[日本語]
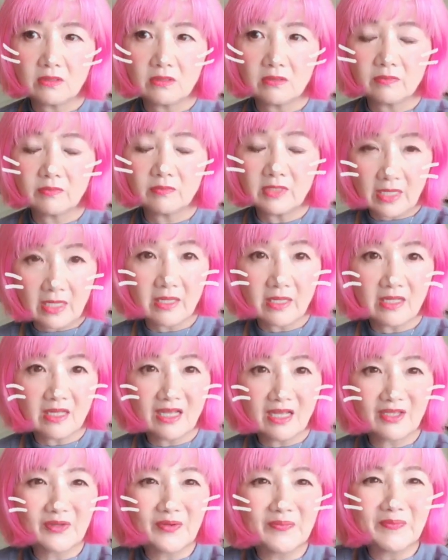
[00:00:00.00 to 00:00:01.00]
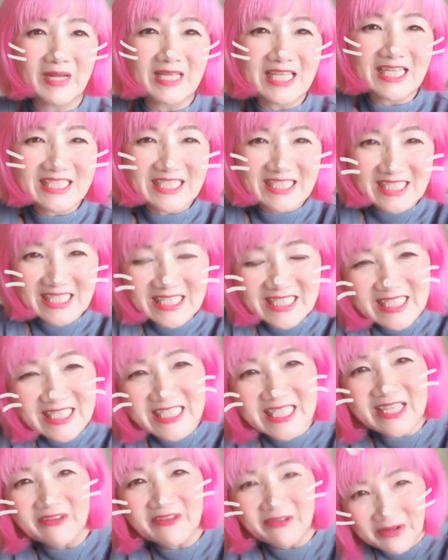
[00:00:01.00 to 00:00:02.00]
ねまだ新人
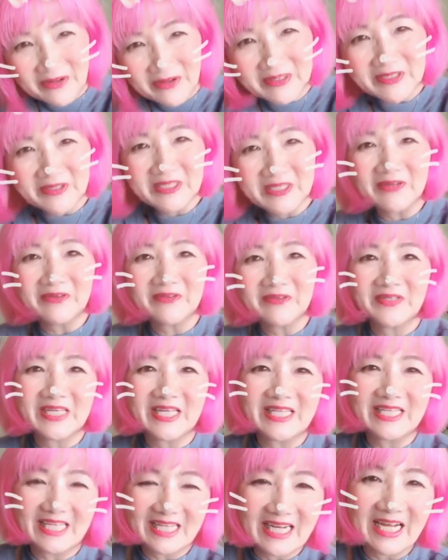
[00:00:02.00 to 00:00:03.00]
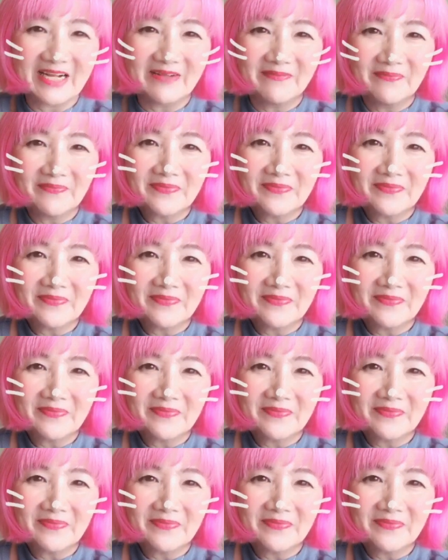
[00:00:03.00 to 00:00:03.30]
だとそんなことやったら